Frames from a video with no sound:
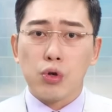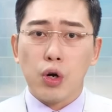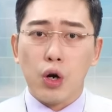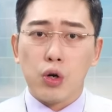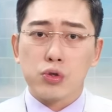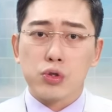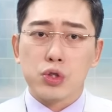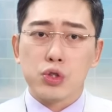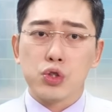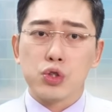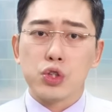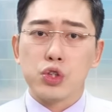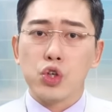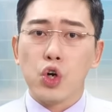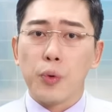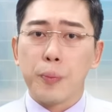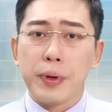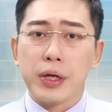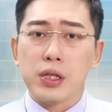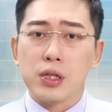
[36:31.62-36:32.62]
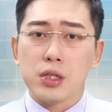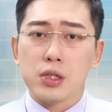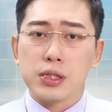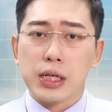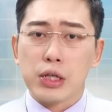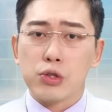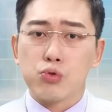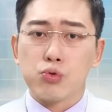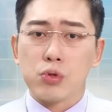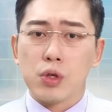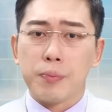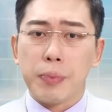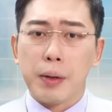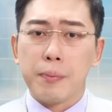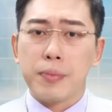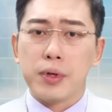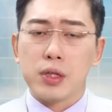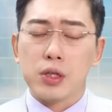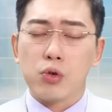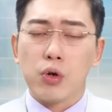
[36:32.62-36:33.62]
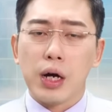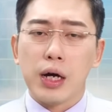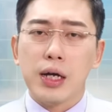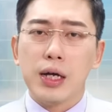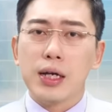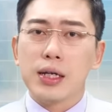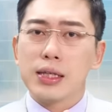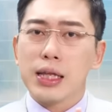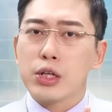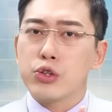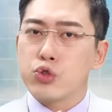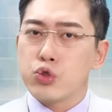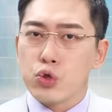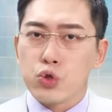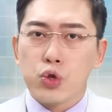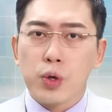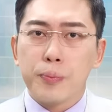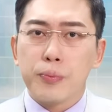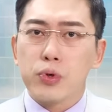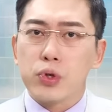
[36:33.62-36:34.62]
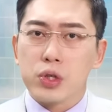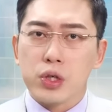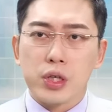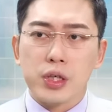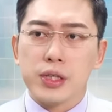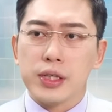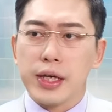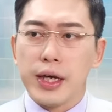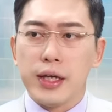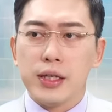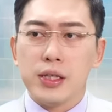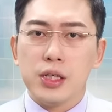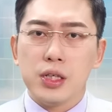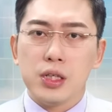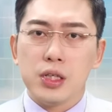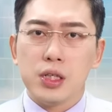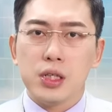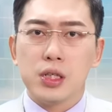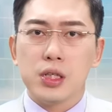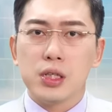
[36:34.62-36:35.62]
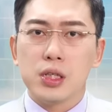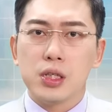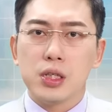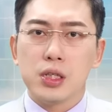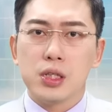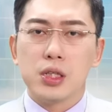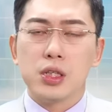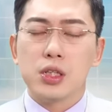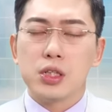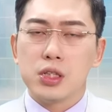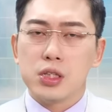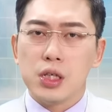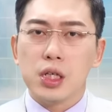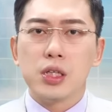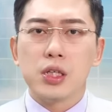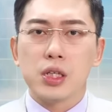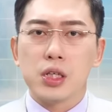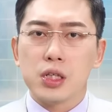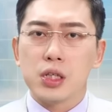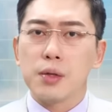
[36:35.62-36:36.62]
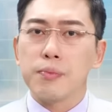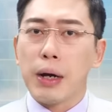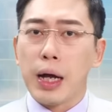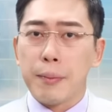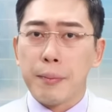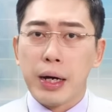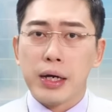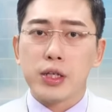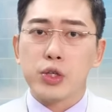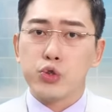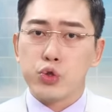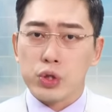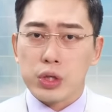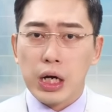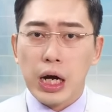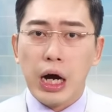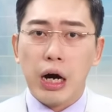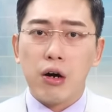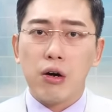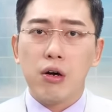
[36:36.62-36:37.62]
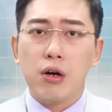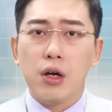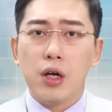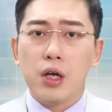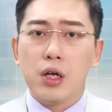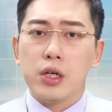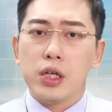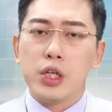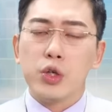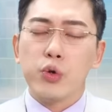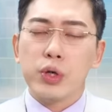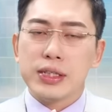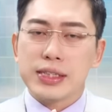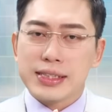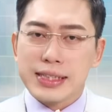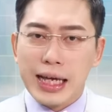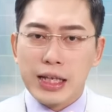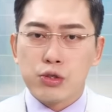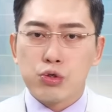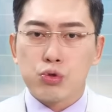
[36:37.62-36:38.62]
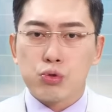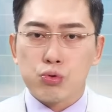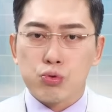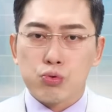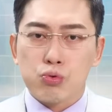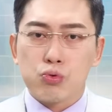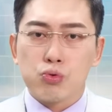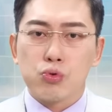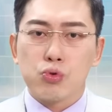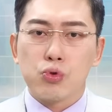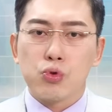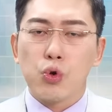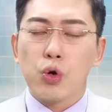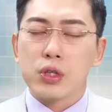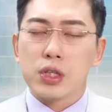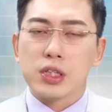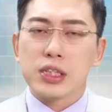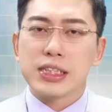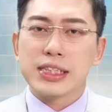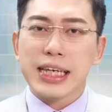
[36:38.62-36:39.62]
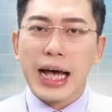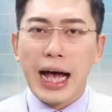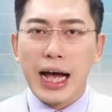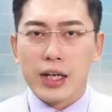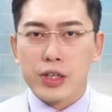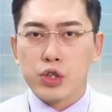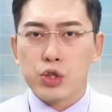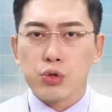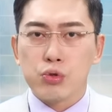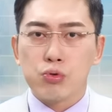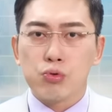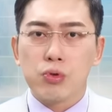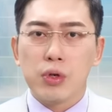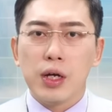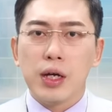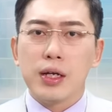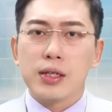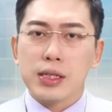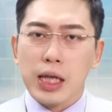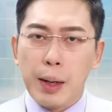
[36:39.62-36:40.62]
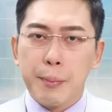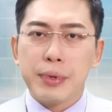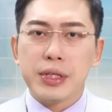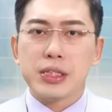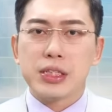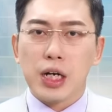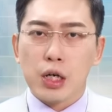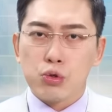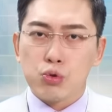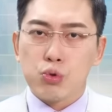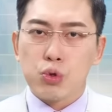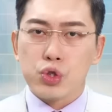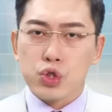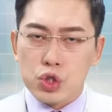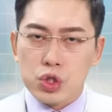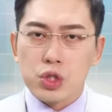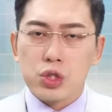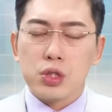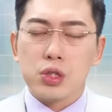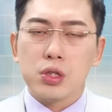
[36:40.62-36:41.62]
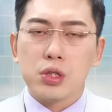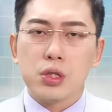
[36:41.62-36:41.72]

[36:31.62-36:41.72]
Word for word: 好，这就是右边的三足的版本的话，它绝对不可以给你任何的买卖的讯号，因为三足。或者是叉 Q，他们叫做是